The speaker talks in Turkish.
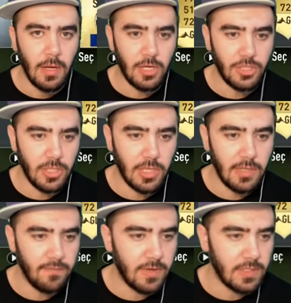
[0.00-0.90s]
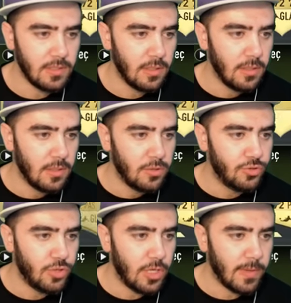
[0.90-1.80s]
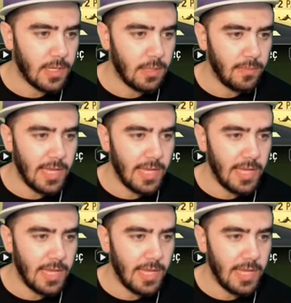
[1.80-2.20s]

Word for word: Aşağıda kim var? Şöyle bakalım.